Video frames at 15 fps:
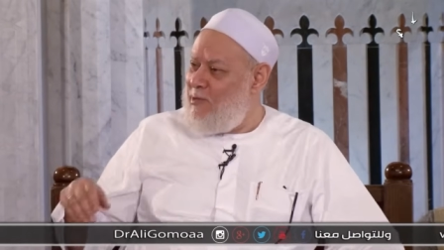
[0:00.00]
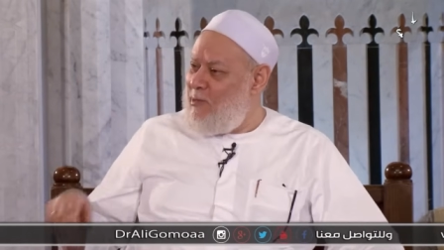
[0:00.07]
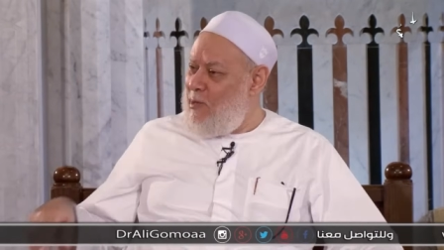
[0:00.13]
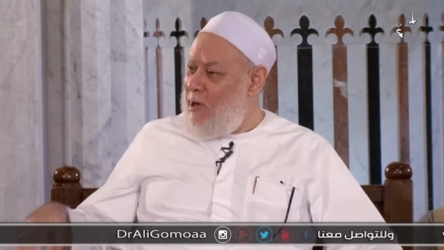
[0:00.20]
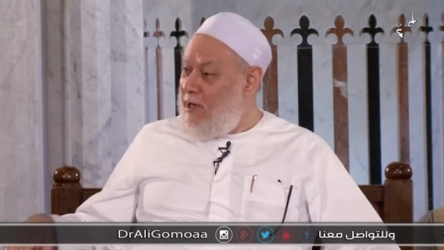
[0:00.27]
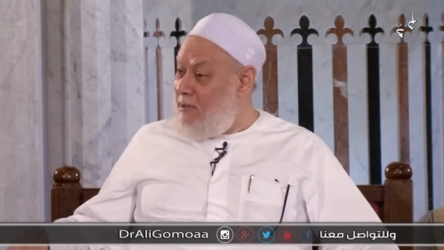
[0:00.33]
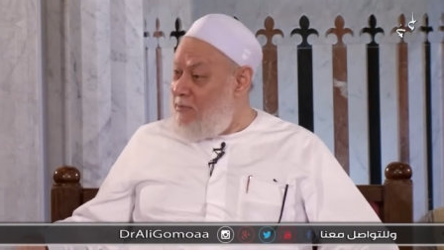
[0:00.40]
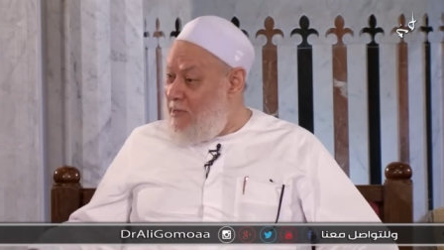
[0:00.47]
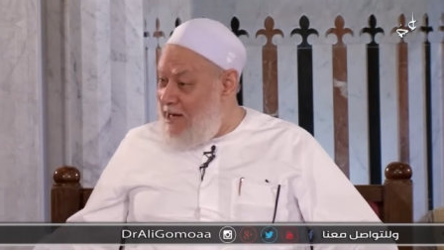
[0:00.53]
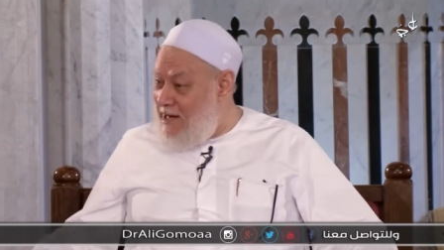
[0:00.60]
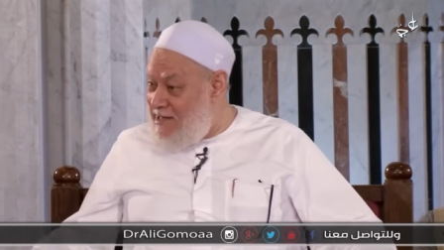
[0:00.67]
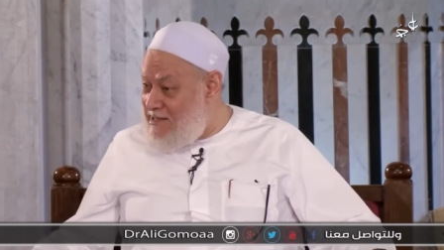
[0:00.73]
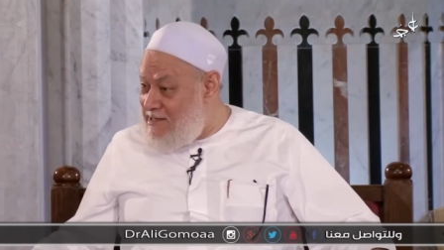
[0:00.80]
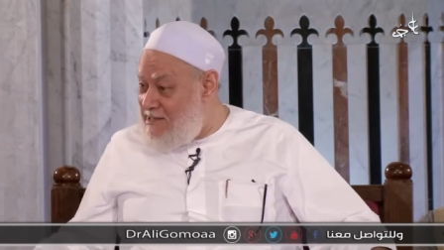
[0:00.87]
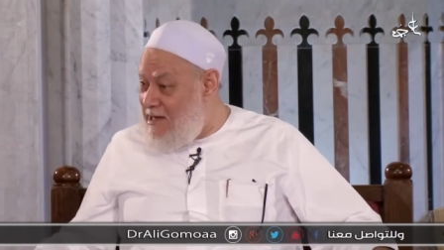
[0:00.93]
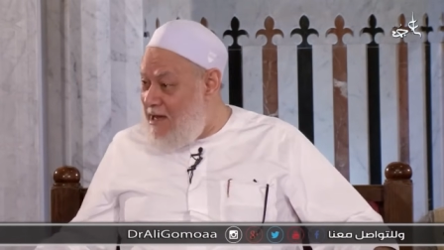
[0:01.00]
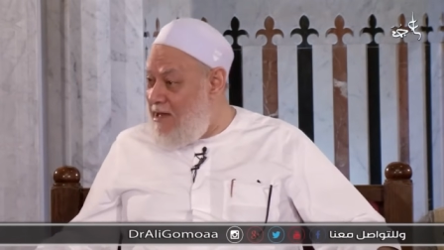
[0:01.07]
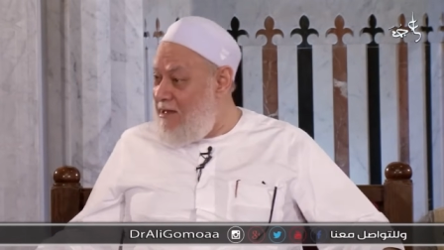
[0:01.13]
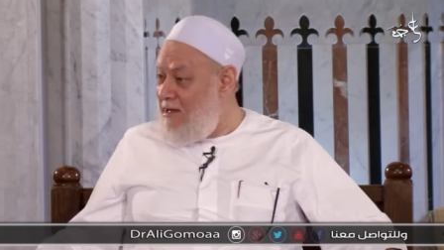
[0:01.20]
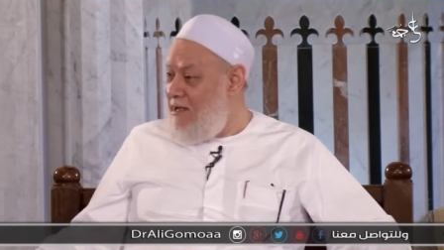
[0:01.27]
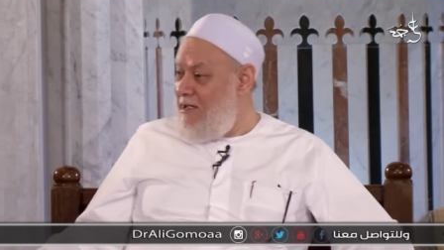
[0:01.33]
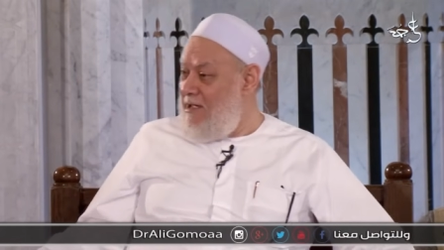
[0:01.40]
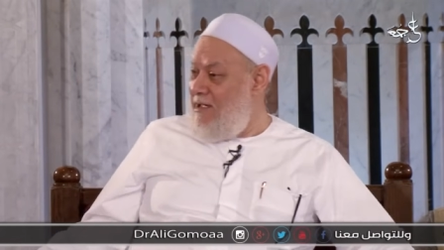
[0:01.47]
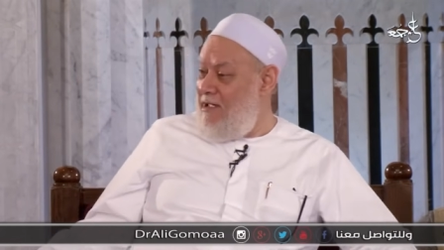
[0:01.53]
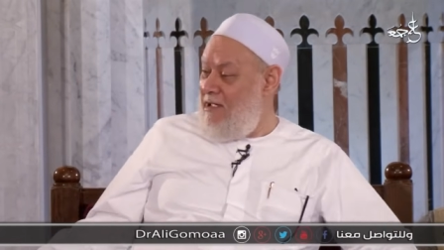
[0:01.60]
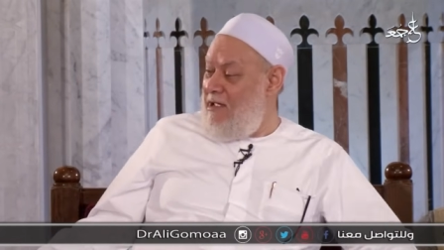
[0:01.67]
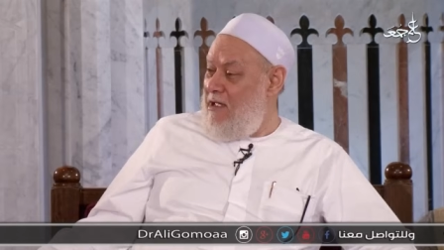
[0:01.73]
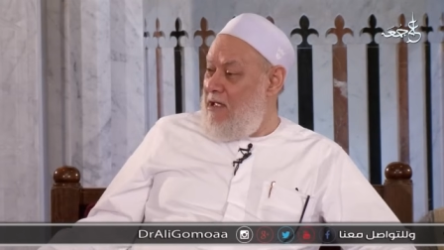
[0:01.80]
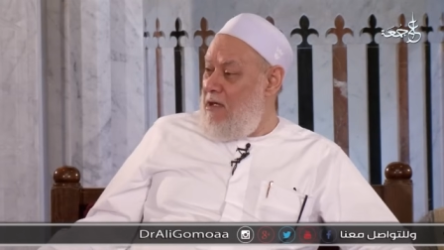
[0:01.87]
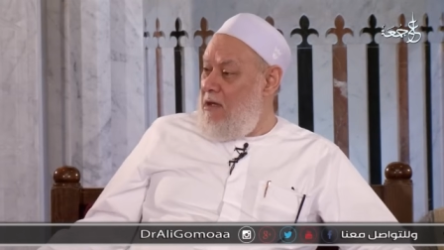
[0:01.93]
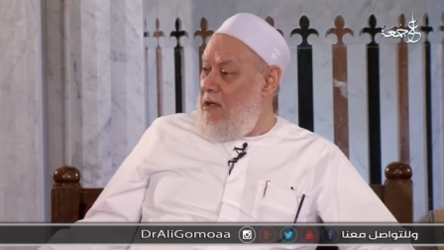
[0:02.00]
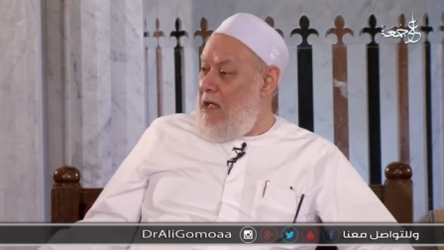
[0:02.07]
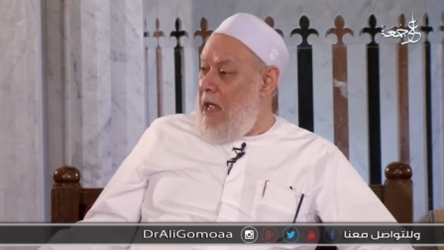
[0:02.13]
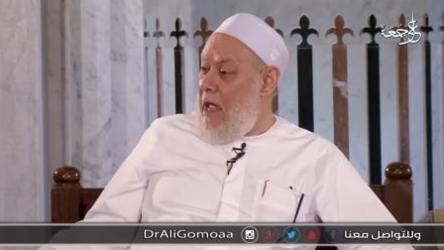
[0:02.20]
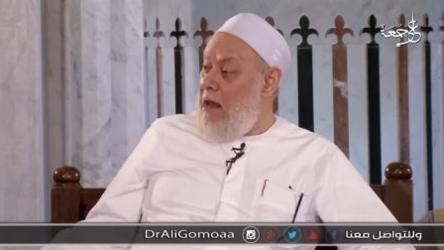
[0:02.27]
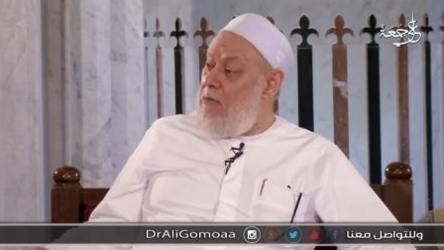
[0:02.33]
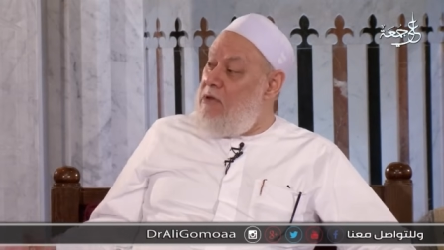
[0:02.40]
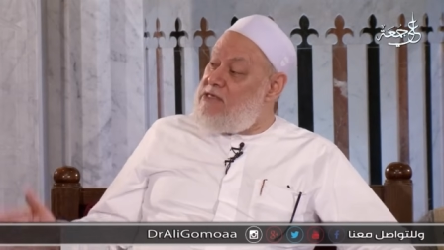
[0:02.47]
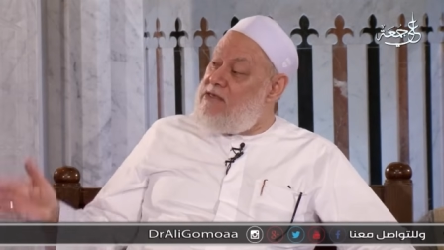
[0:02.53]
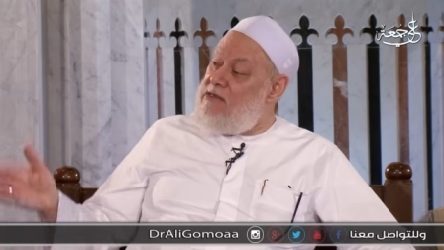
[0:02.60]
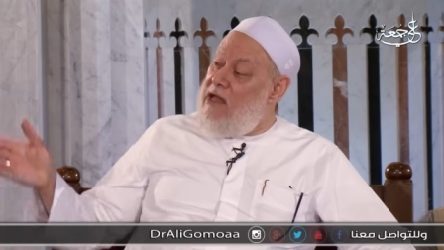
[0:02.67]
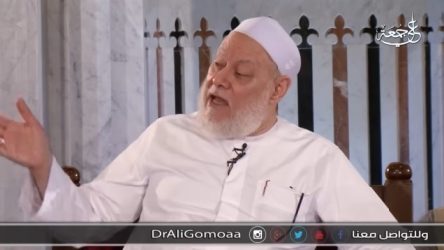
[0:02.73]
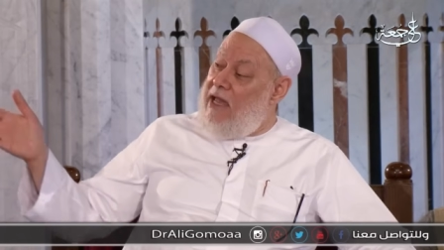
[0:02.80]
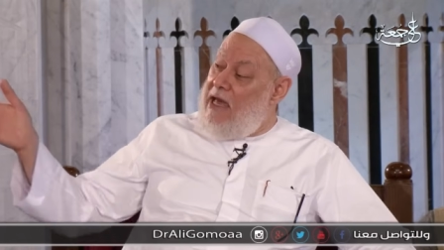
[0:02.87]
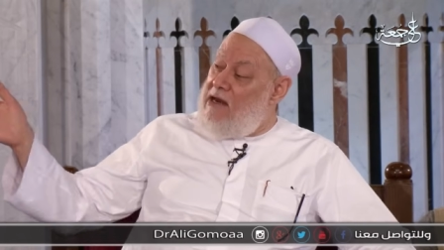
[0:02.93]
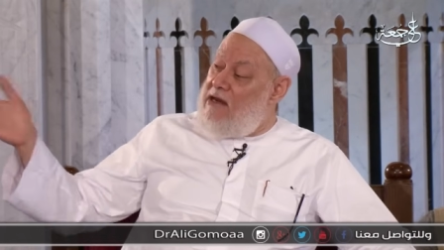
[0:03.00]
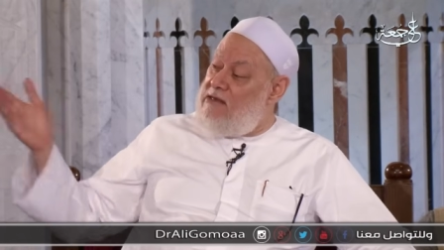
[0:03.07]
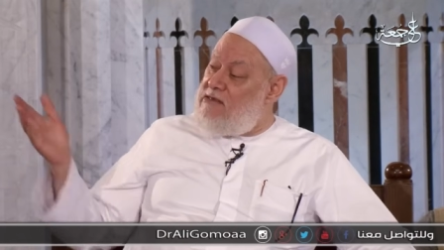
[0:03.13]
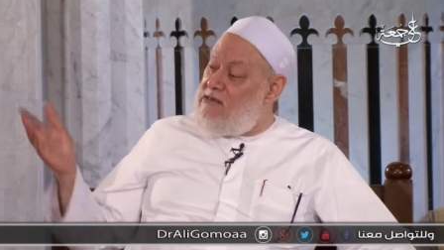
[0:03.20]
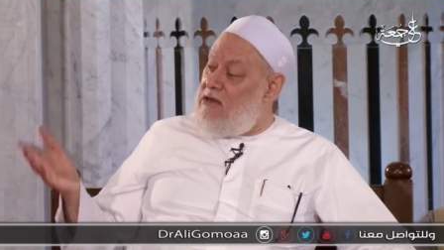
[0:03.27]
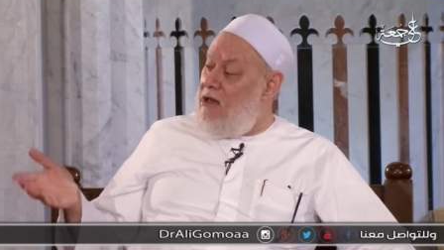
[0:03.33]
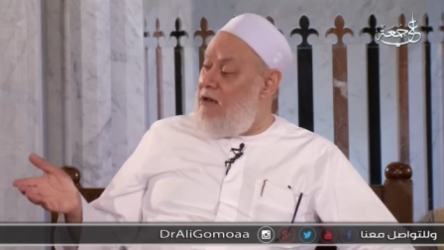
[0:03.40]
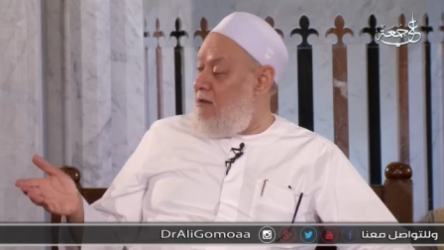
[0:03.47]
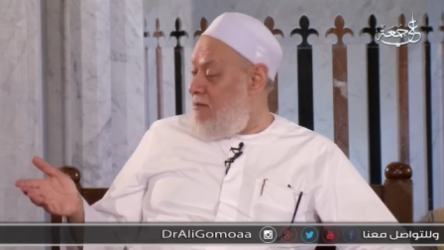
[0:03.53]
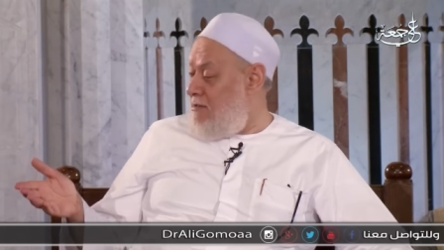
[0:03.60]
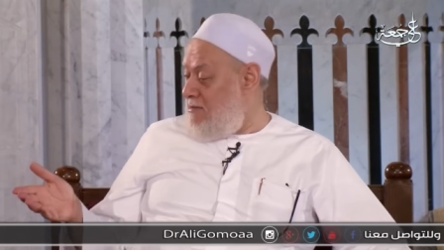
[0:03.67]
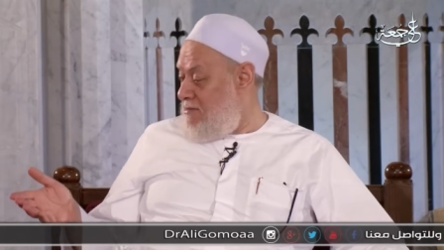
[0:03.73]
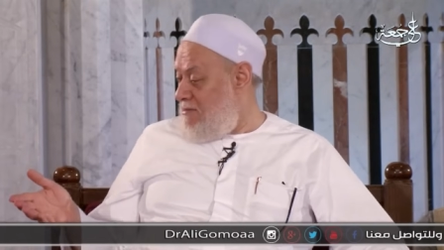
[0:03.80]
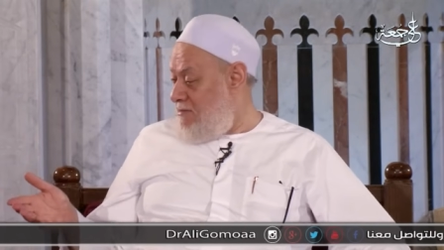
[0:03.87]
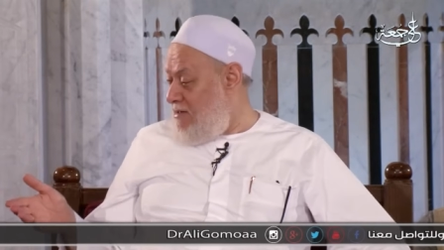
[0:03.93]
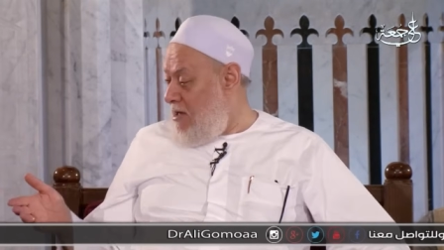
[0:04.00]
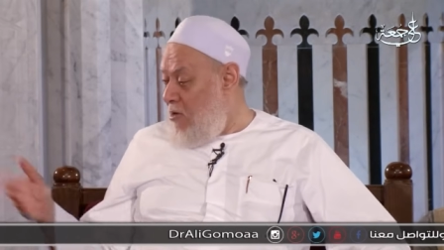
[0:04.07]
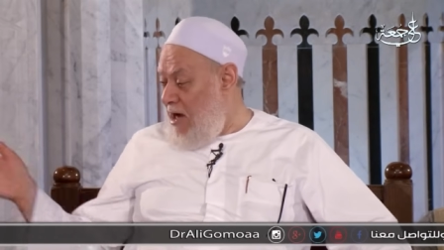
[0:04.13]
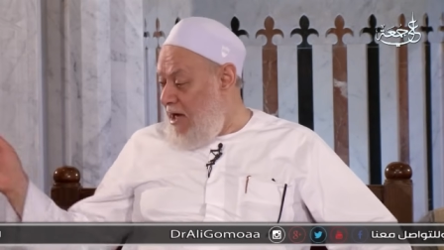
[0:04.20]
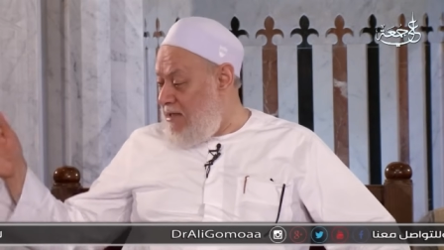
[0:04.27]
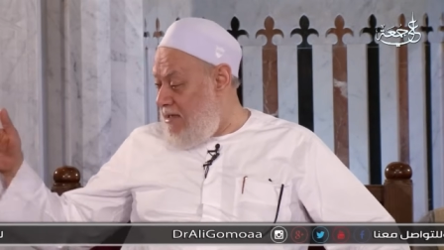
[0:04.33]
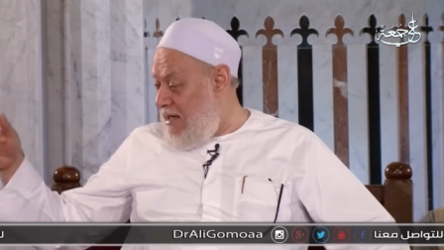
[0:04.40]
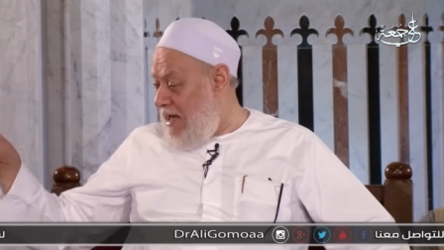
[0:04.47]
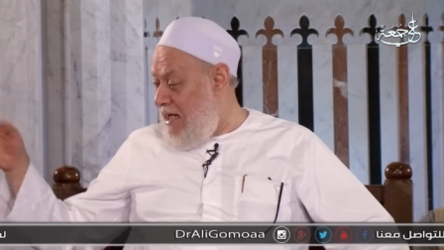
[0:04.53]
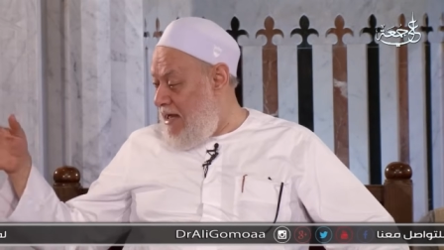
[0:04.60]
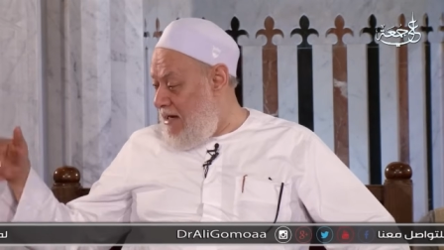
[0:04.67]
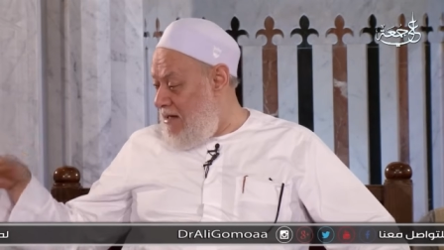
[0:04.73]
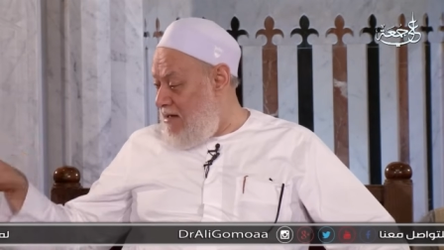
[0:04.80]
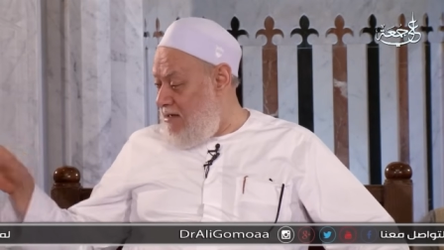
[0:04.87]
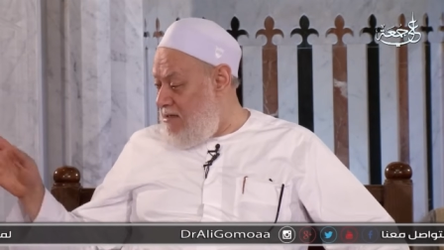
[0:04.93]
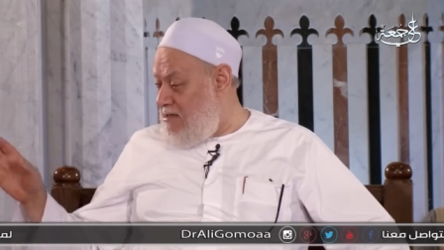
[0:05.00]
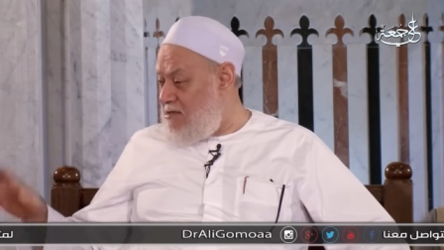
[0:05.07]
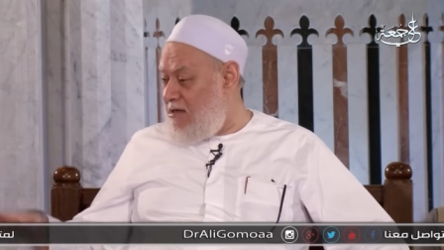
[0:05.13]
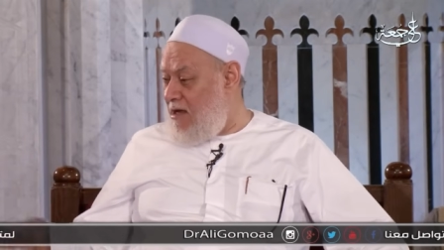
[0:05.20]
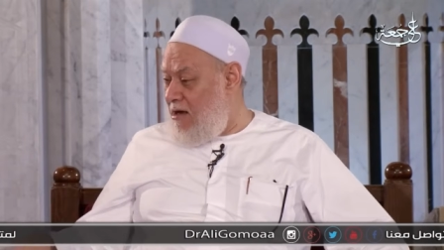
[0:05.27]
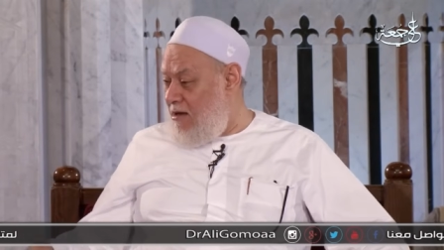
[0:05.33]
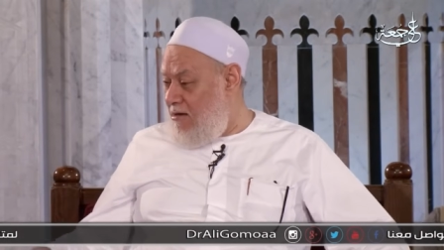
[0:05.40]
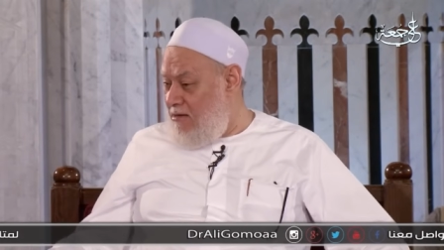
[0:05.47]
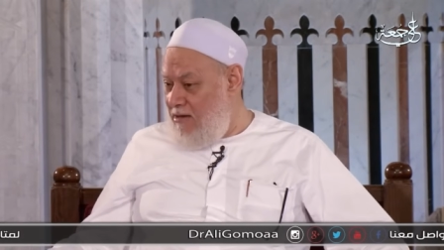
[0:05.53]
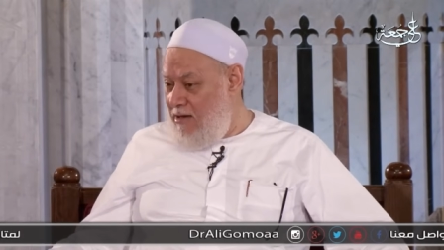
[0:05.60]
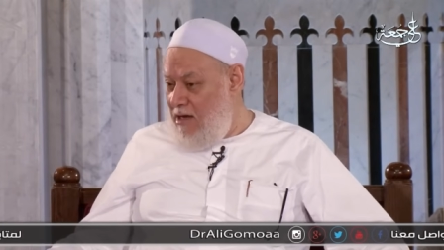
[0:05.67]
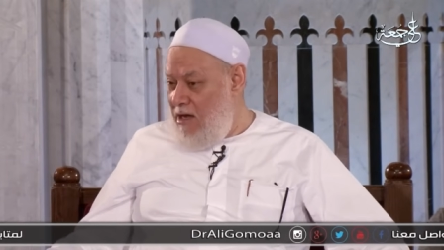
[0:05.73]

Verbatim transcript: واخد بالك ازاي قال بس ده خارج الصلاه ده واحد خارج الصلاه